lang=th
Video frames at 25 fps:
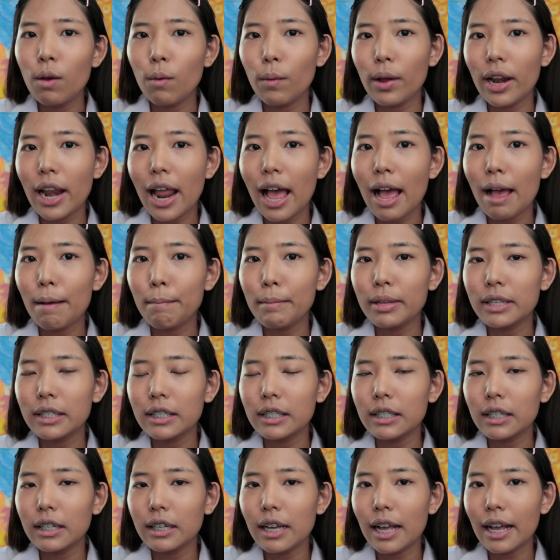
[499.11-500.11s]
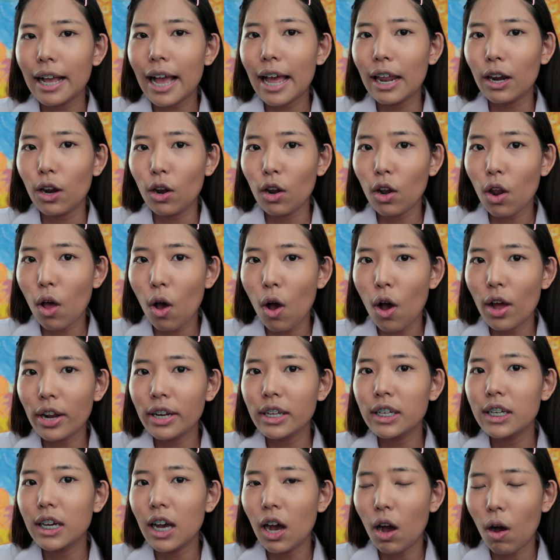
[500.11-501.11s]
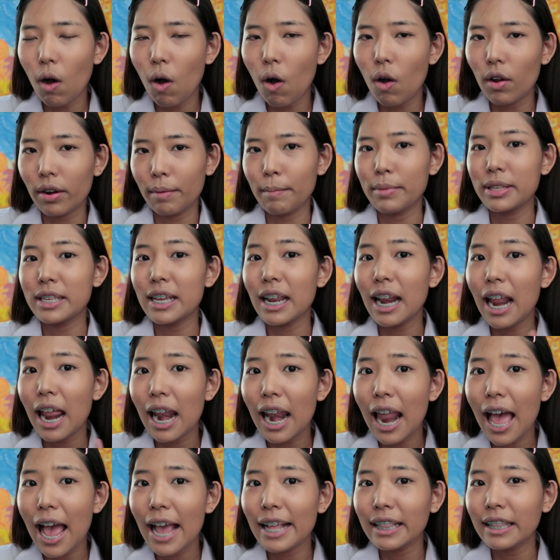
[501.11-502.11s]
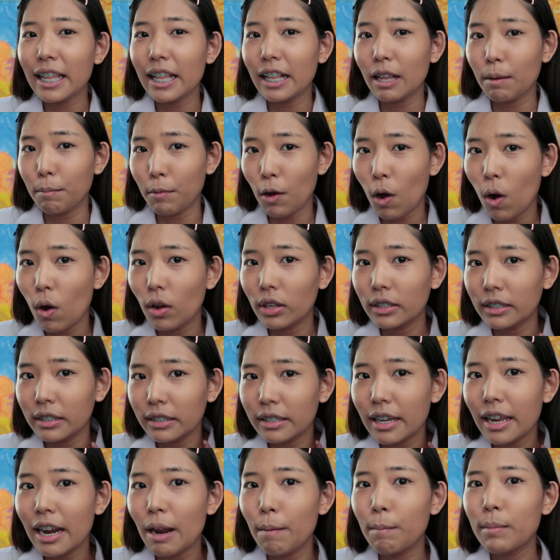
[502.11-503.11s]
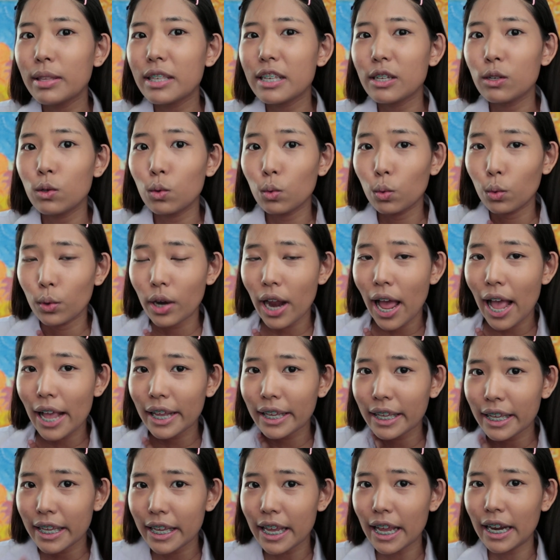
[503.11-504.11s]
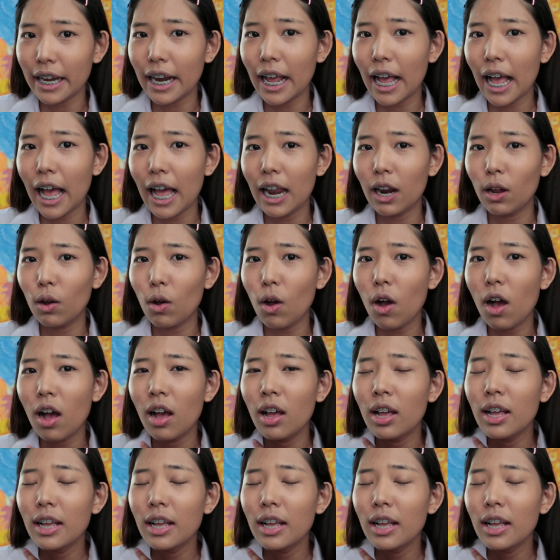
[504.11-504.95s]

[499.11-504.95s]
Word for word: เวลามันเจออากาศร้อนๆเหงื่อออกเนี่ยมันจะละลายติดกับคอเสื้อแล้วมันจะดูน่าเกลียดนะคะแล้วก็